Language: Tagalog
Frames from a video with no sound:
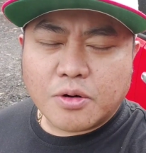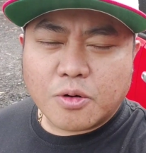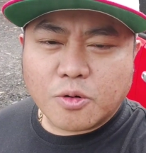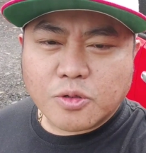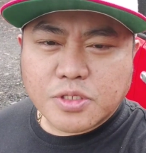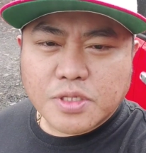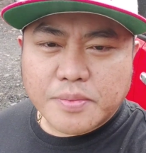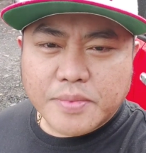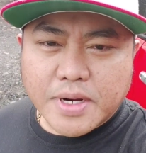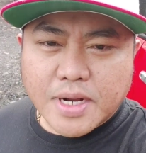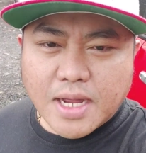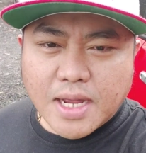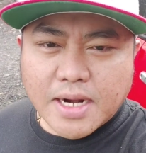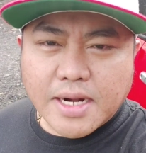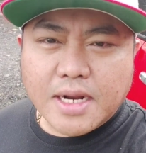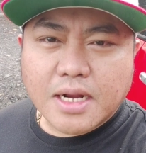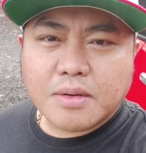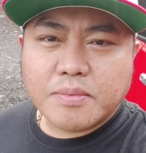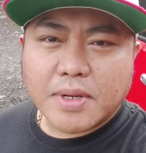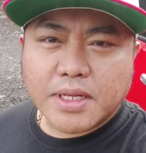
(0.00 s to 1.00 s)
O sa mga
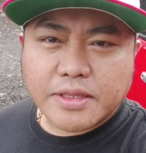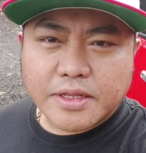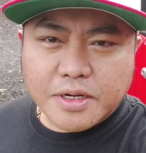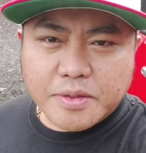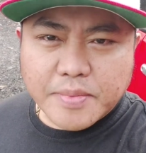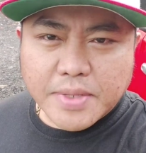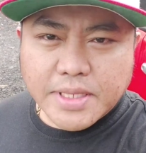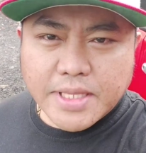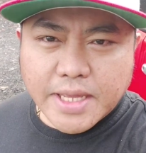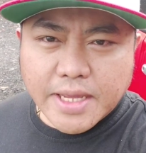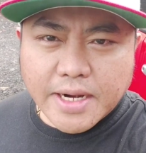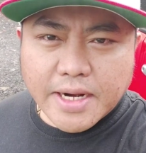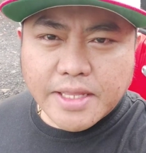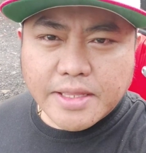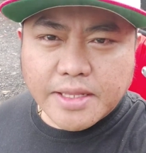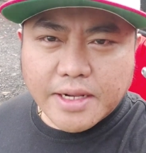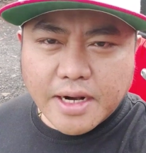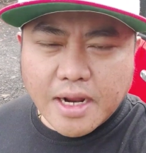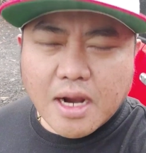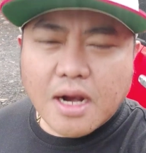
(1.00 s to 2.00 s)
nagmother madera
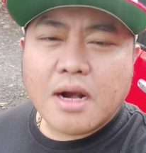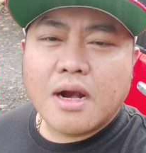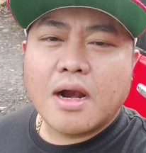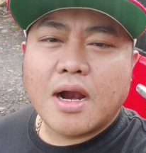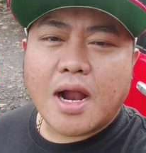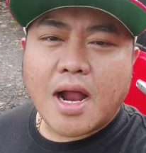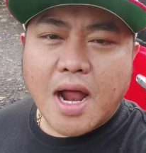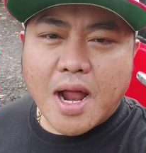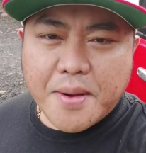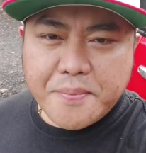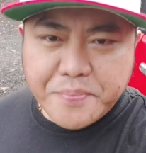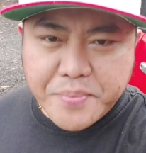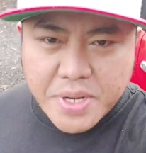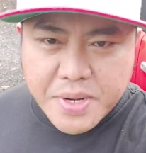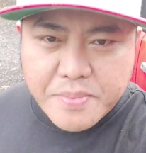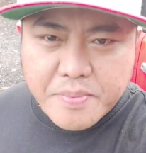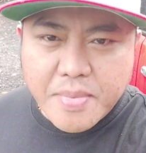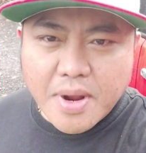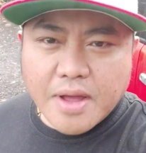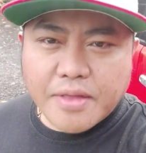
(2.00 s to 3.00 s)
nila,
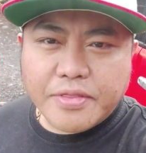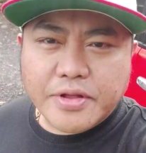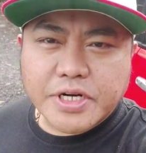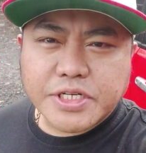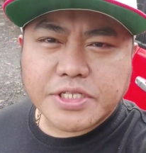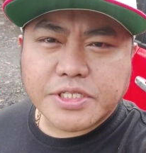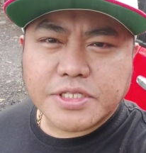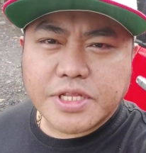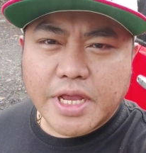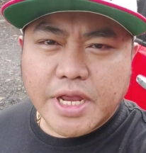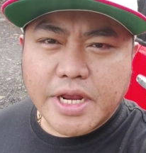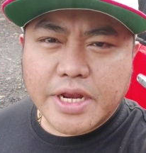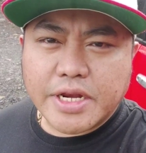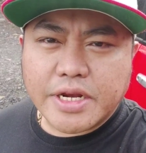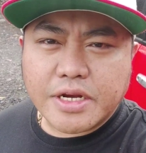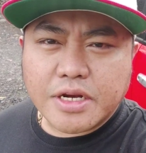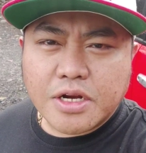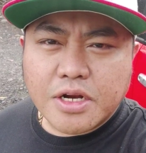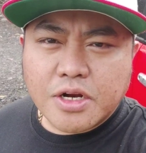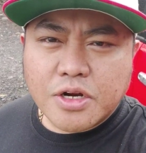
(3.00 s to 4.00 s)
Happy Mother's
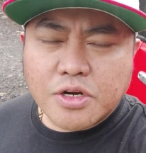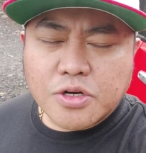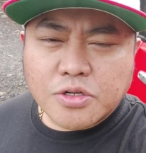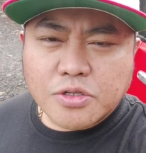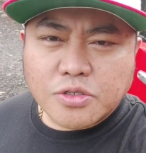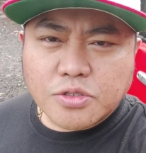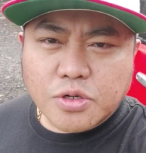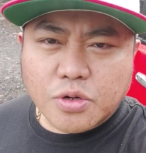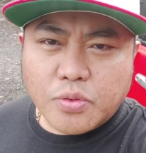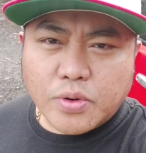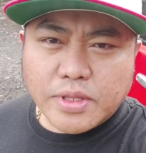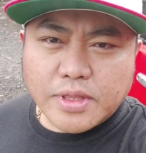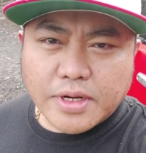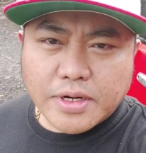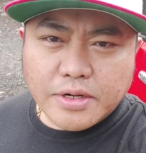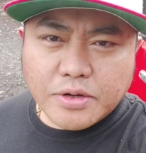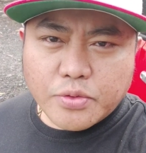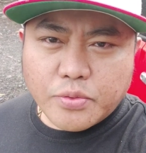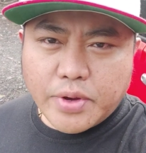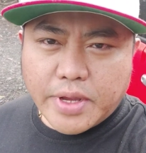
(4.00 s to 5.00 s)
Day. So, what
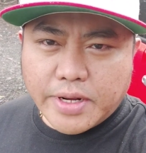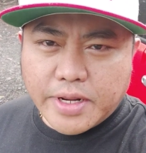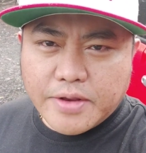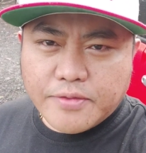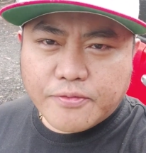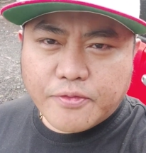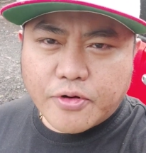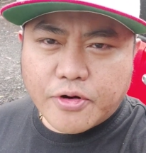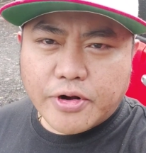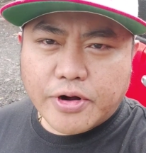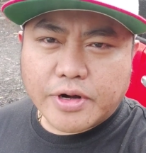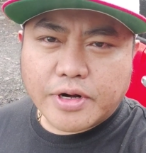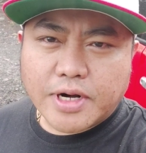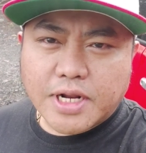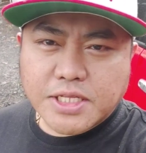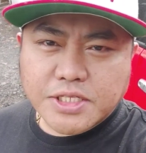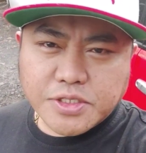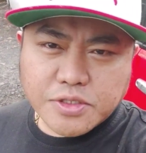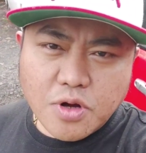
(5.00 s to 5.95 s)
are you waiting for? Let's